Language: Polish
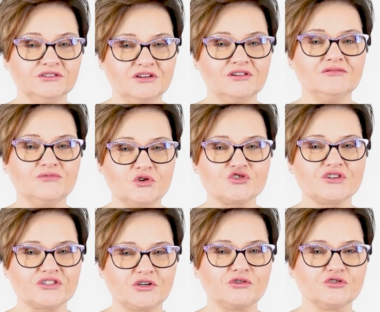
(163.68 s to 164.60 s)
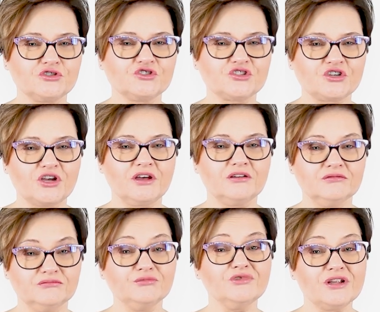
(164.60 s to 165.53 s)
to może skończyć się
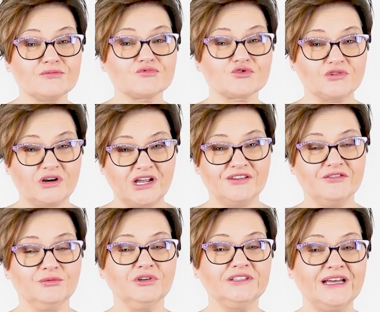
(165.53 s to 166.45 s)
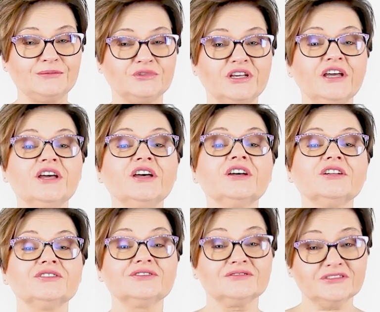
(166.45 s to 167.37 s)
bólem brzucha i wymiotami.
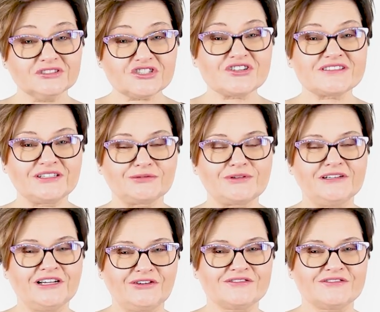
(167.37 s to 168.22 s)
To też jest naturalna